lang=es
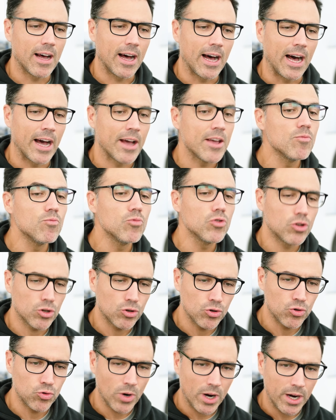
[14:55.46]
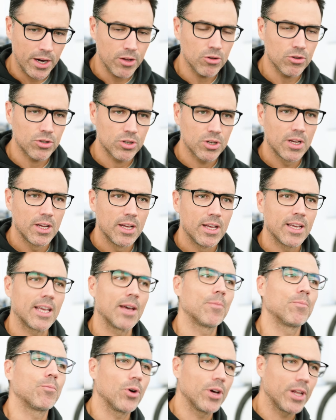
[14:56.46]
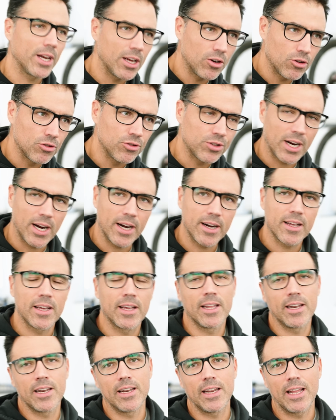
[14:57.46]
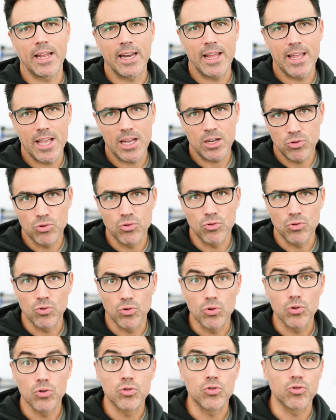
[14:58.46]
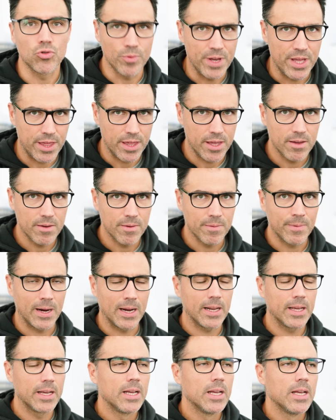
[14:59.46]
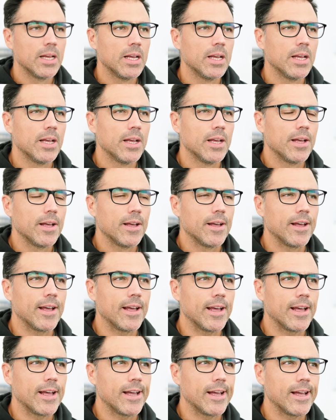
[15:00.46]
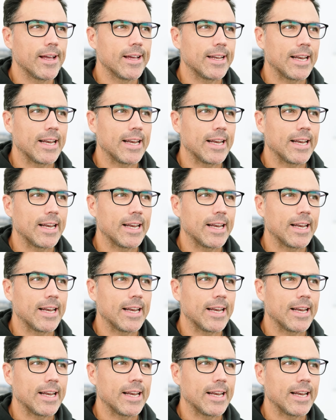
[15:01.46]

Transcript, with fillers: hay muchos usuarios que pueden encontrar en, ella su, bici. ¿vale? Eh,